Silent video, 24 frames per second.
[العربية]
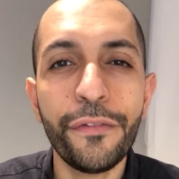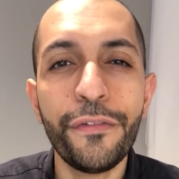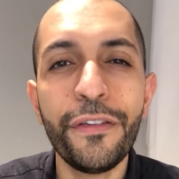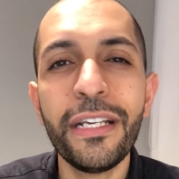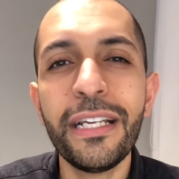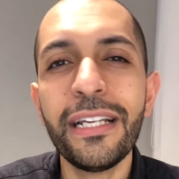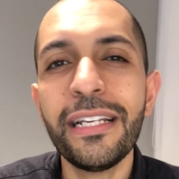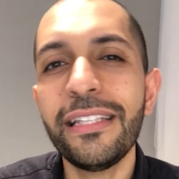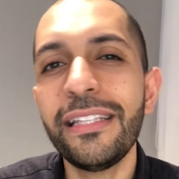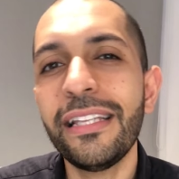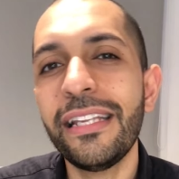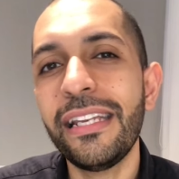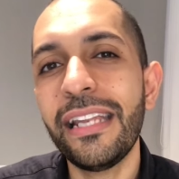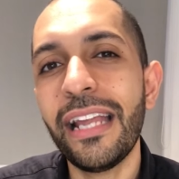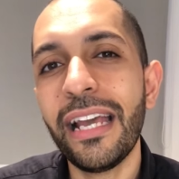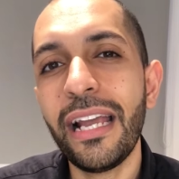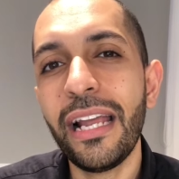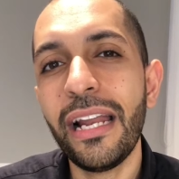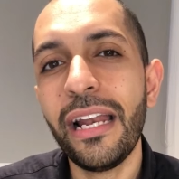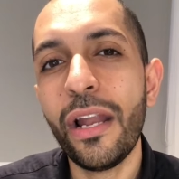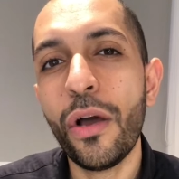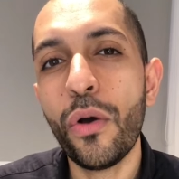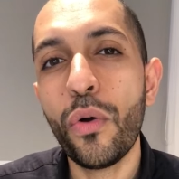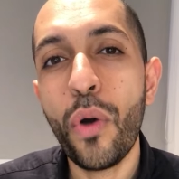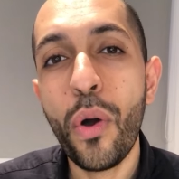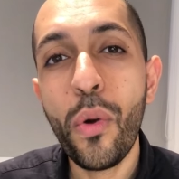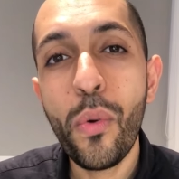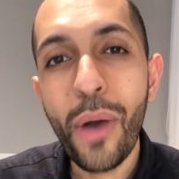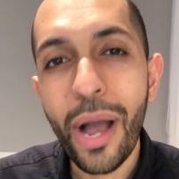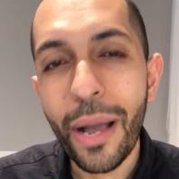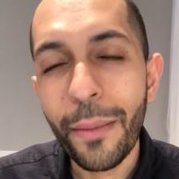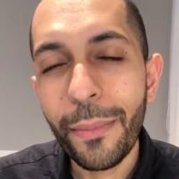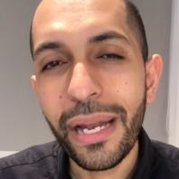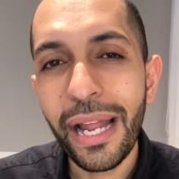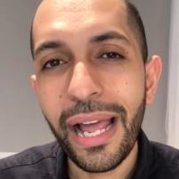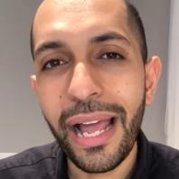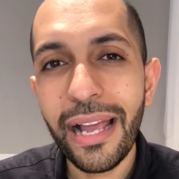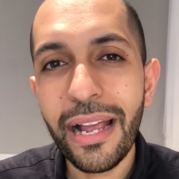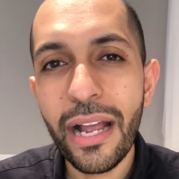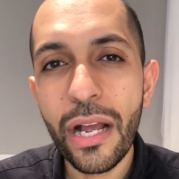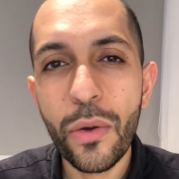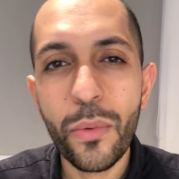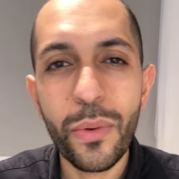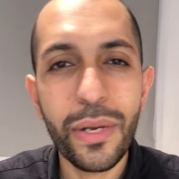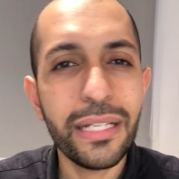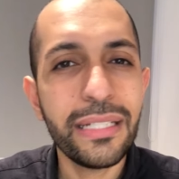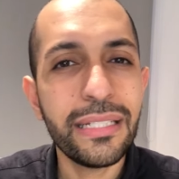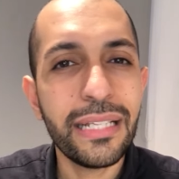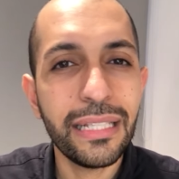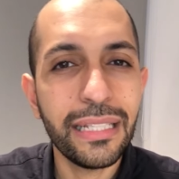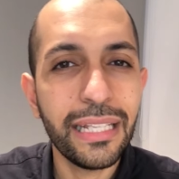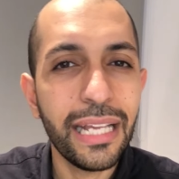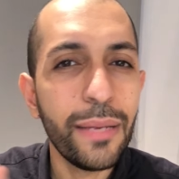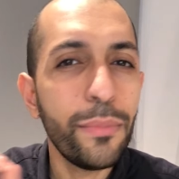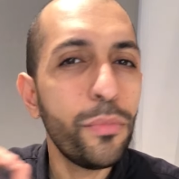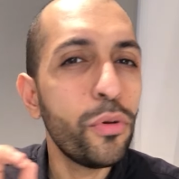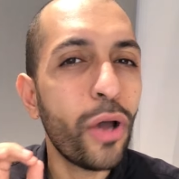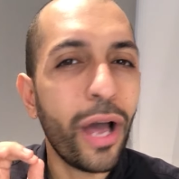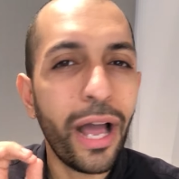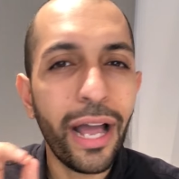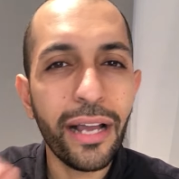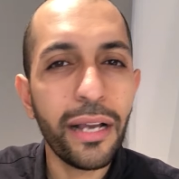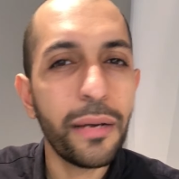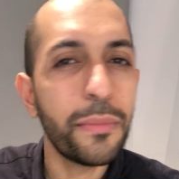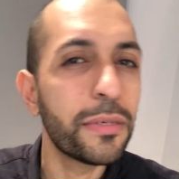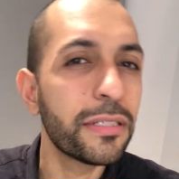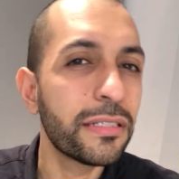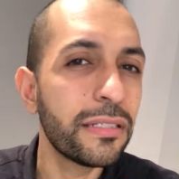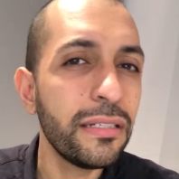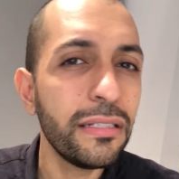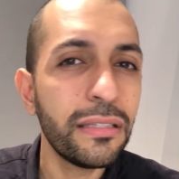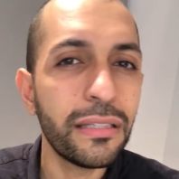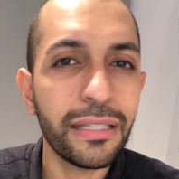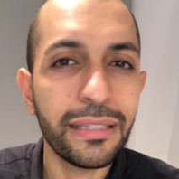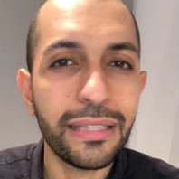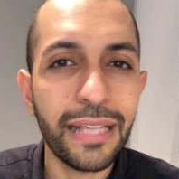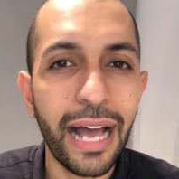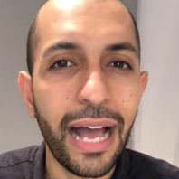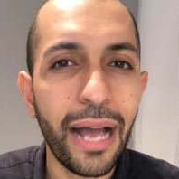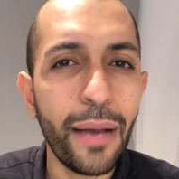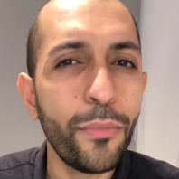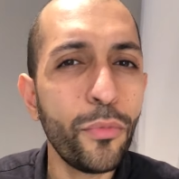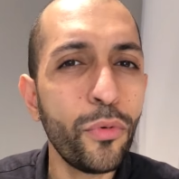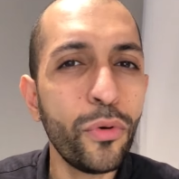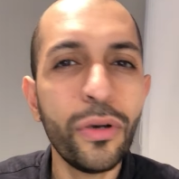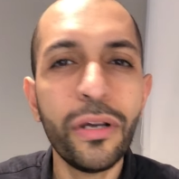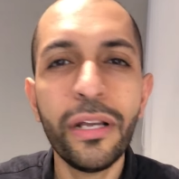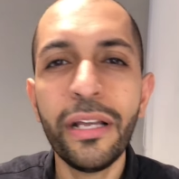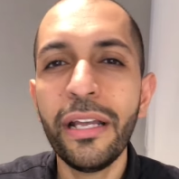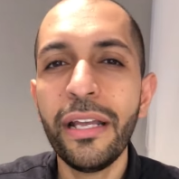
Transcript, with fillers: فكره انك لو هو عمل حاجه كويسه تجيب له حاجه بسيطه تدعمه